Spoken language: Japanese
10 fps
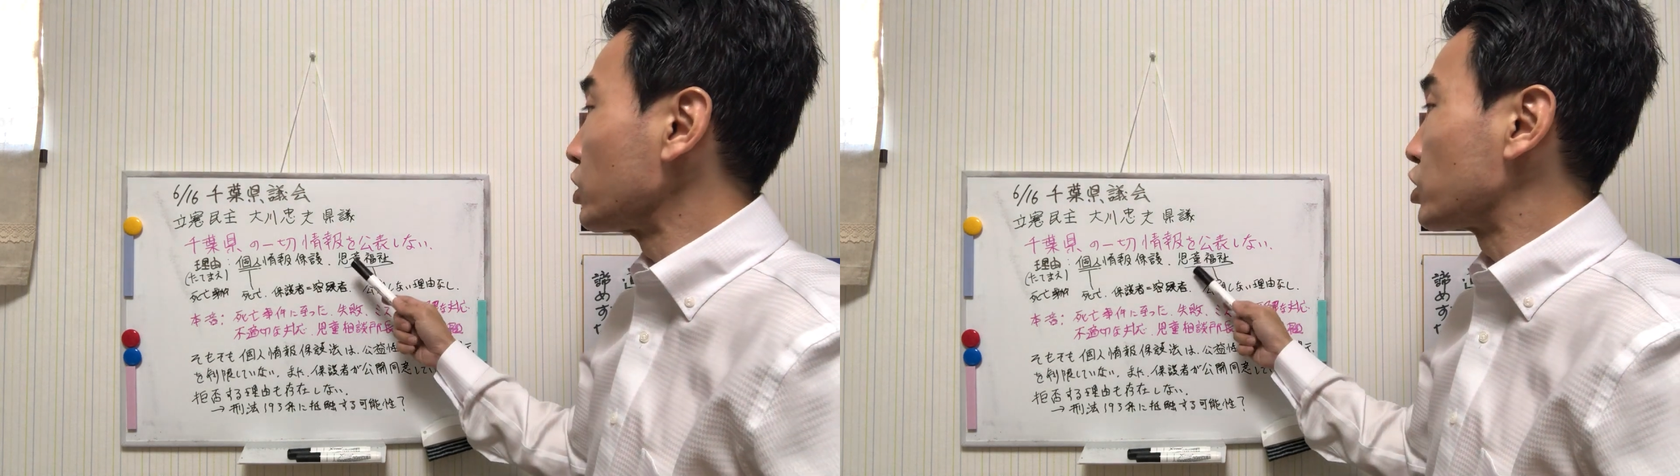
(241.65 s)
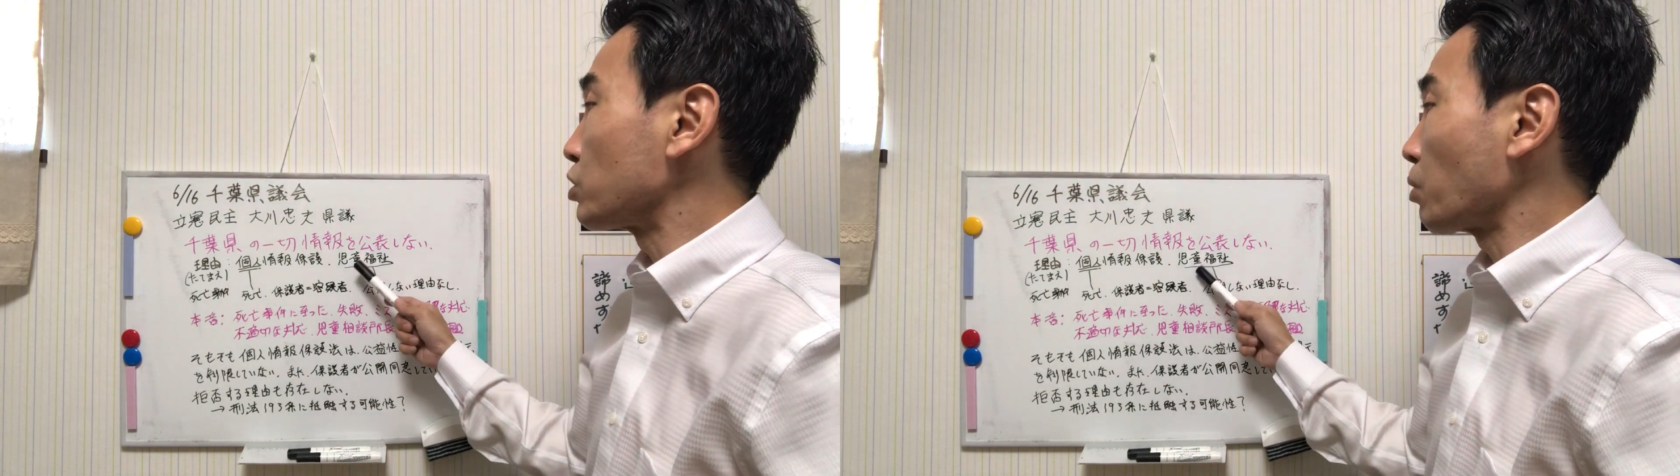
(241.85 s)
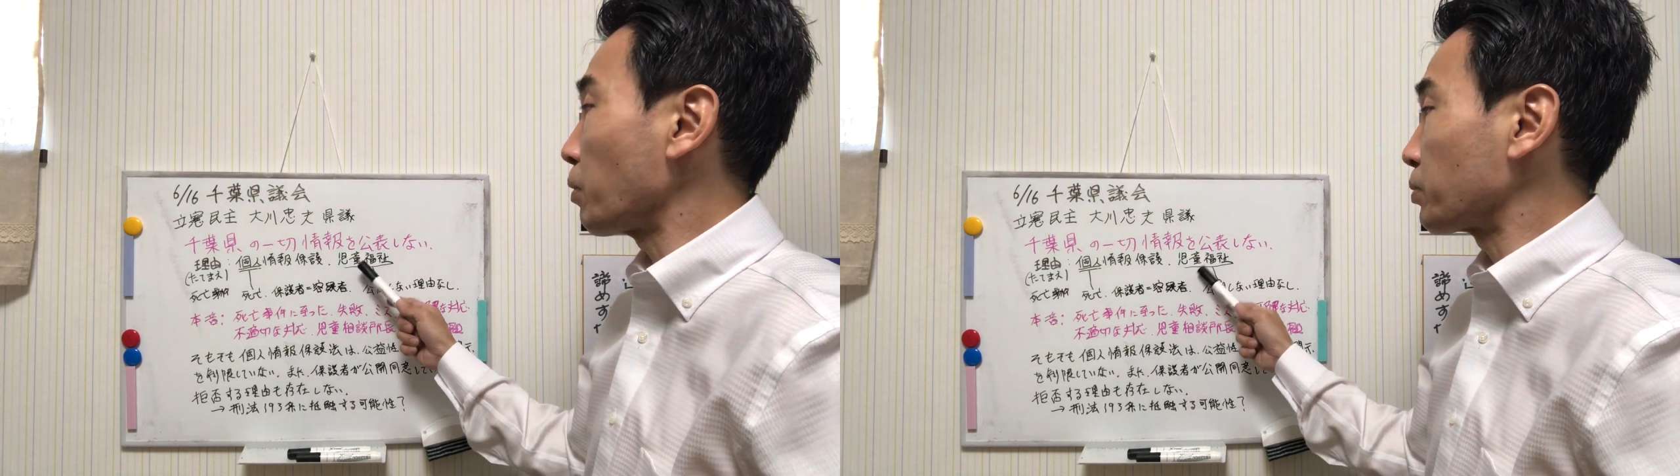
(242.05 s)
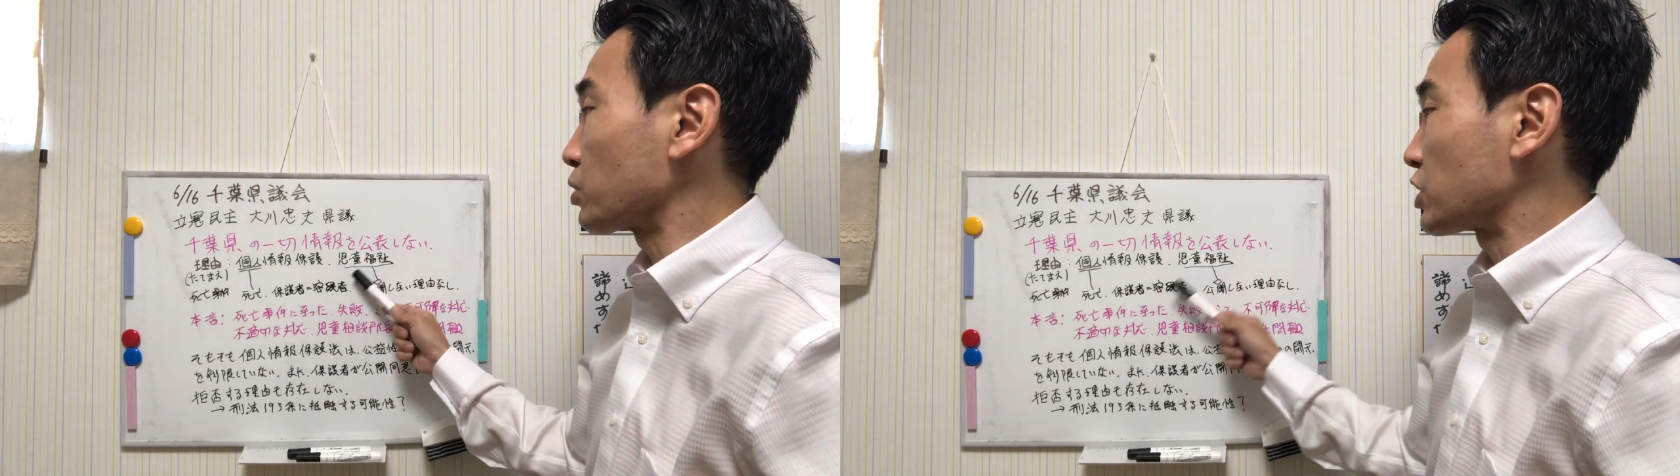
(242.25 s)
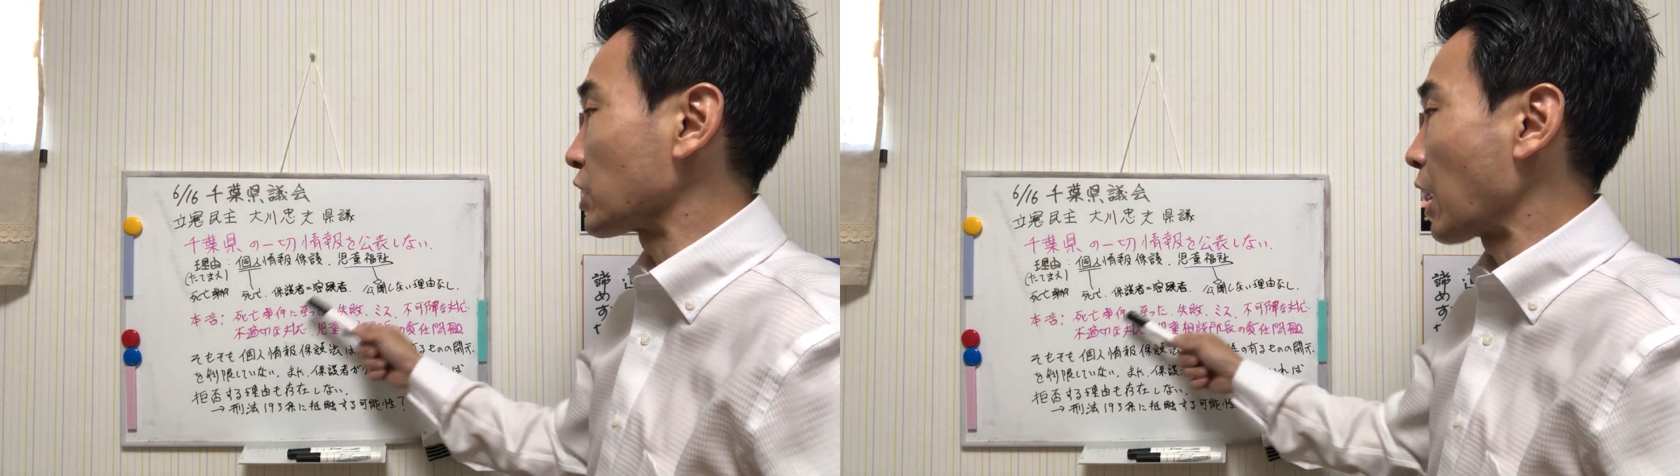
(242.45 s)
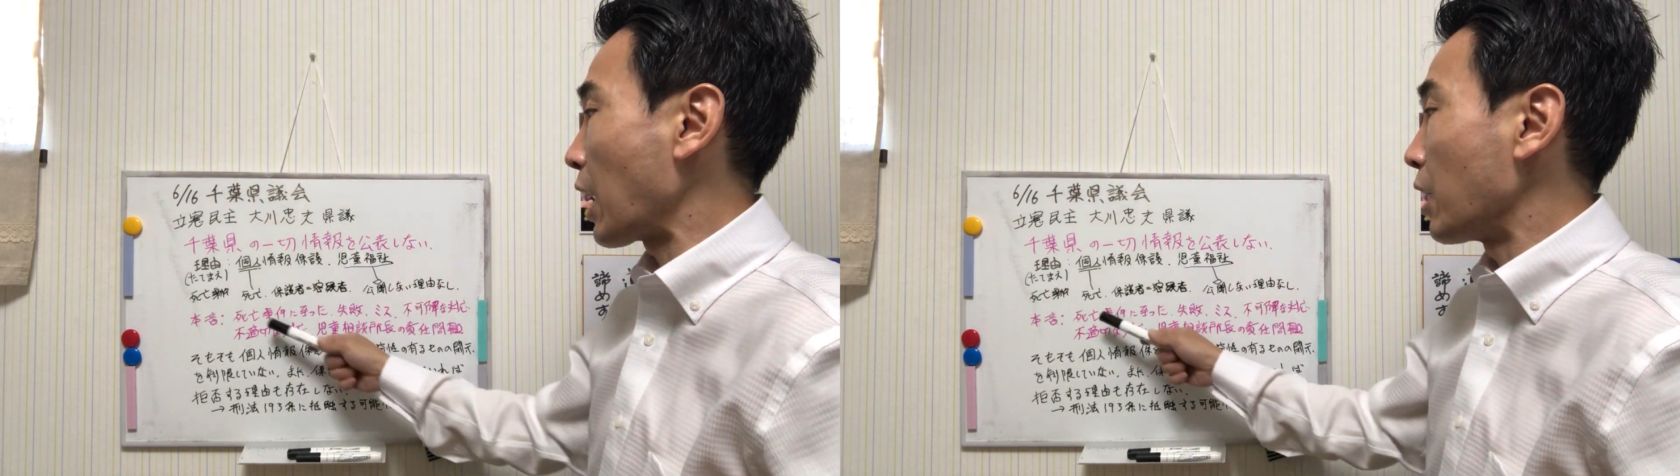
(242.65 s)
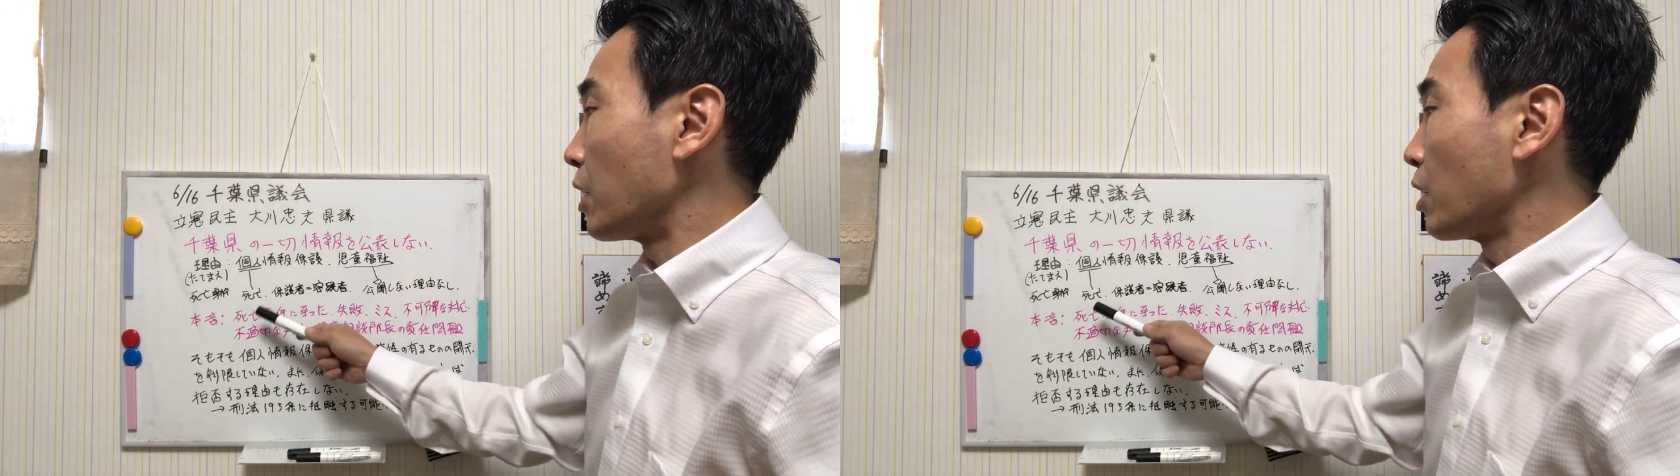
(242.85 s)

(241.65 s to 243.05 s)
児童福祉が